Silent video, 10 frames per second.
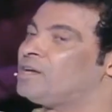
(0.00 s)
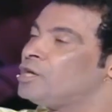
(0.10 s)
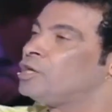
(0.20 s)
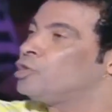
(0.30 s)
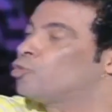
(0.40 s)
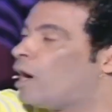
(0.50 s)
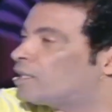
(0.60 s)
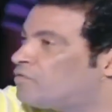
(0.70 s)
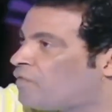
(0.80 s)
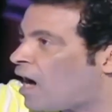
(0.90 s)
كده بص يروح
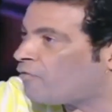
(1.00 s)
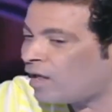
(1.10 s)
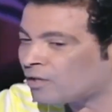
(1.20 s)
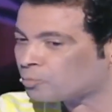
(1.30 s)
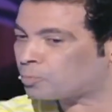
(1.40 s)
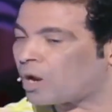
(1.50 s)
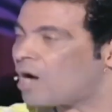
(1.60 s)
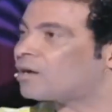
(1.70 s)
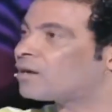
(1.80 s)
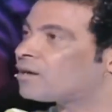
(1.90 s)
قاعدين في حفله
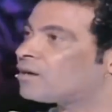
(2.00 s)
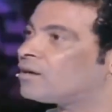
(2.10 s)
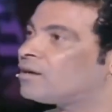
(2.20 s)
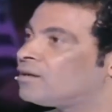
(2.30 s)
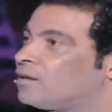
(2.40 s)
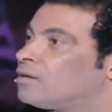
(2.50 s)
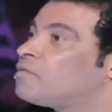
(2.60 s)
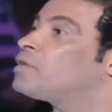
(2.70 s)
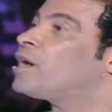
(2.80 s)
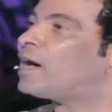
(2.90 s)
القليم
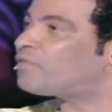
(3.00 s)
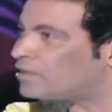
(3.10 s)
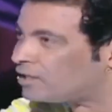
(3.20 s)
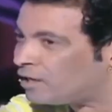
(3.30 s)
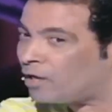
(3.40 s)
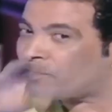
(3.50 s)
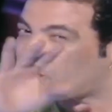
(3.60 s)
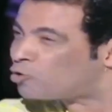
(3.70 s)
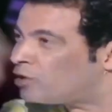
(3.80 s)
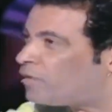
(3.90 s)
عارفه انت
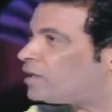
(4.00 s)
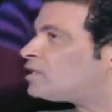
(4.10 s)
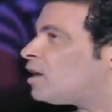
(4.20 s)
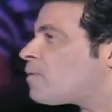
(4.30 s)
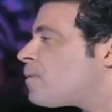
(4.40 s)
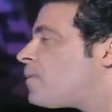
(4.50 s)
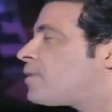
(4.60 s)
ياخد الفريسه